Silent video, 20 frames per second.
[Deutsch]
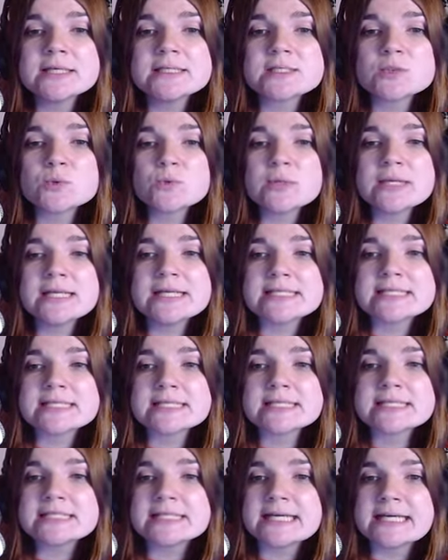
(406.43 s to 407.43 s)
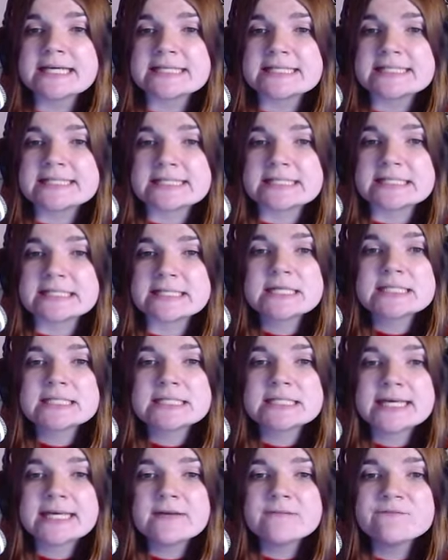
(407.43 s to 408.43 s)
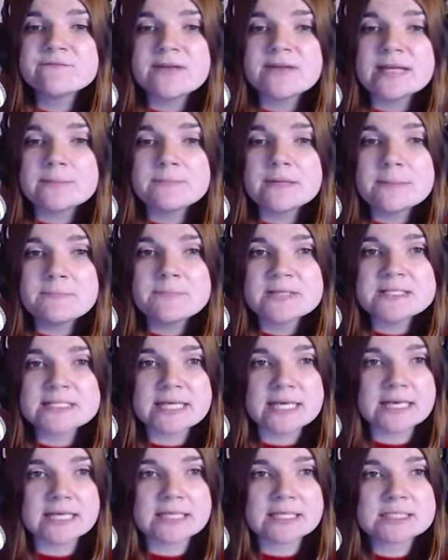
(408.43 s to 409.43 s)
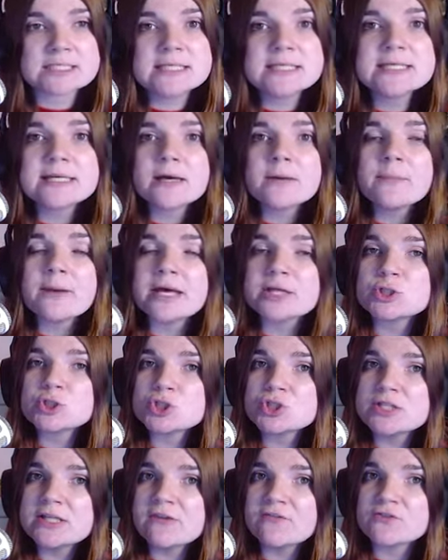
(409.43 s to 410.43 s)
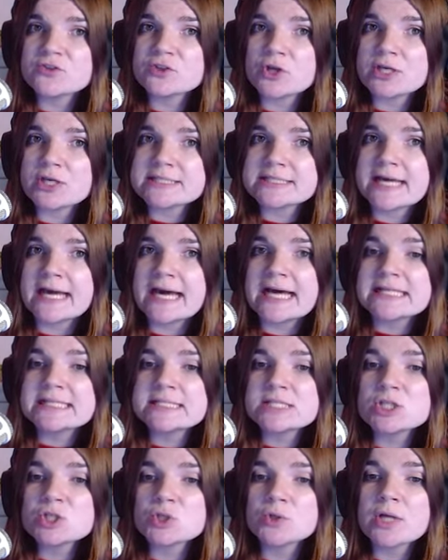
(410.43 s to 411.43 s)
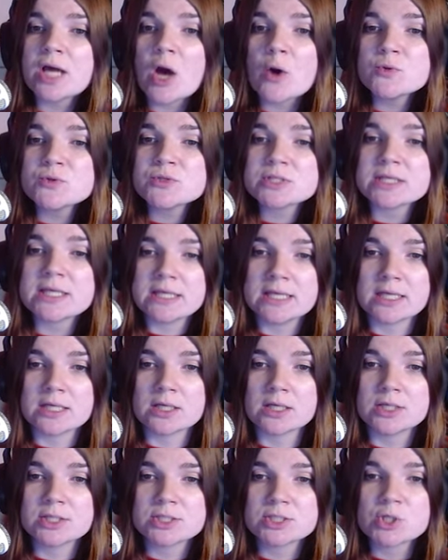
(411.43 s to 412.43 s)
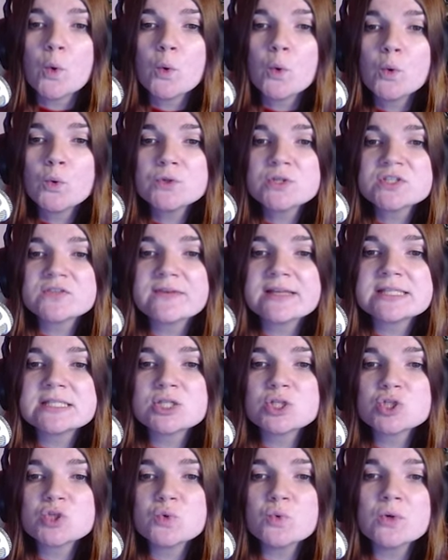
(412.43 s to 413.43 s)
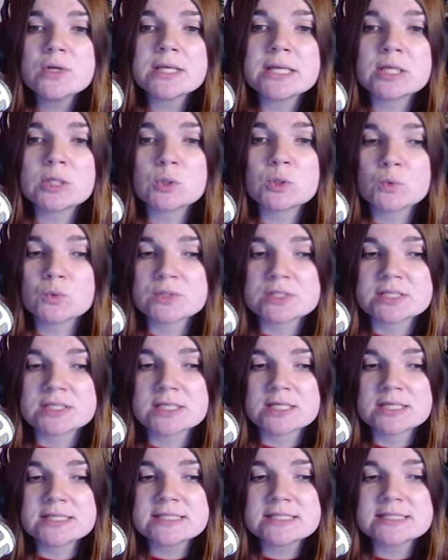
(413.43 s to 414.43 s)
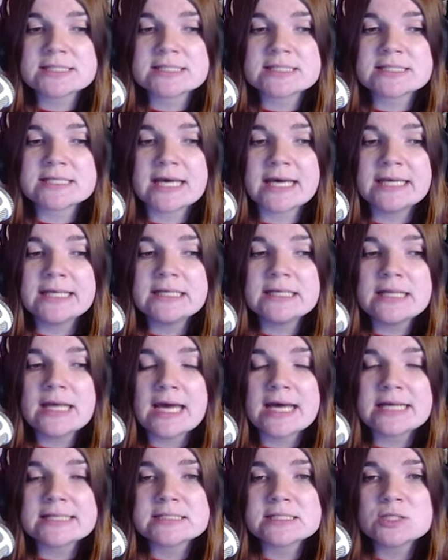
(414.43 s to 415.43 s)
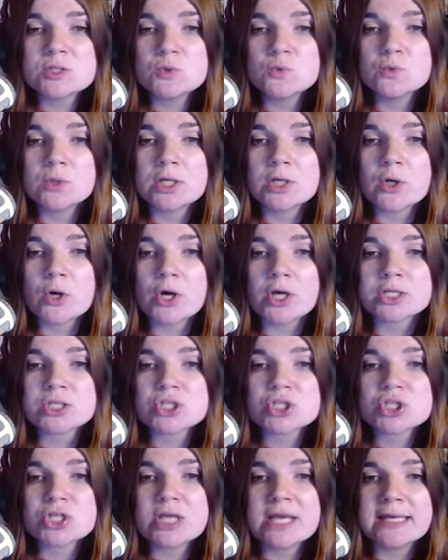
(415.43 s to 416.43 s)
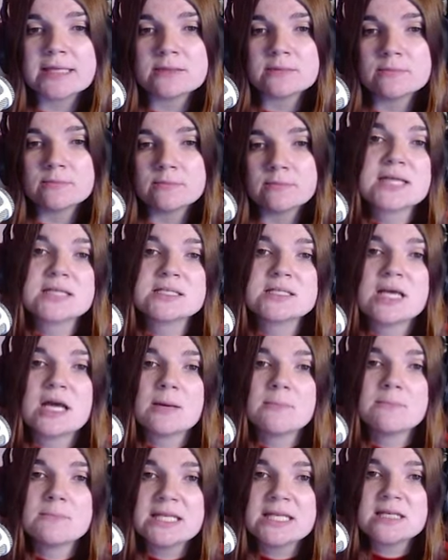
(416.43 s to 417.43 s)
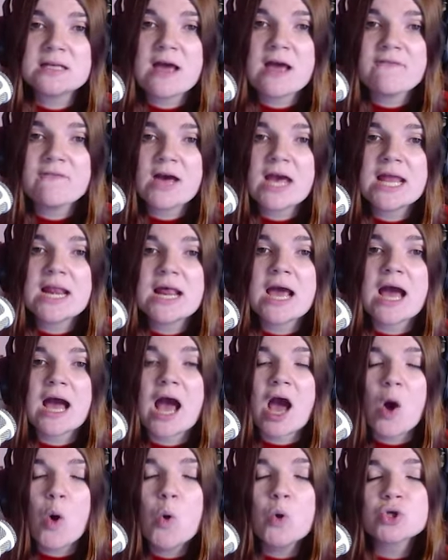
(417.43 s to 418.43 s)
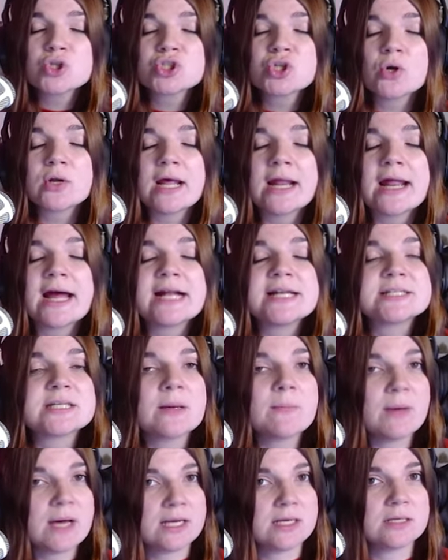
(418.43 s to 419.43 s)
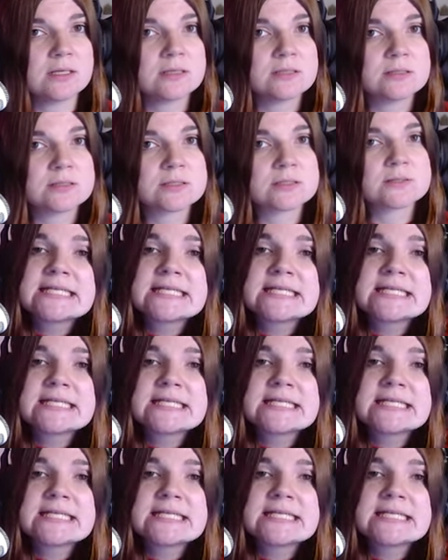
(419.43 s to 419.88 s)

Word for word: Serenas Interesse. Denn wenn man bedenkt, ihre beiden Stieftöchter hat sie schon rausgeekelt. Und wenn sie Julian los ist, dann hat sie nur noch Jaden, der mittlerweile auch schon ein alter Mann ist.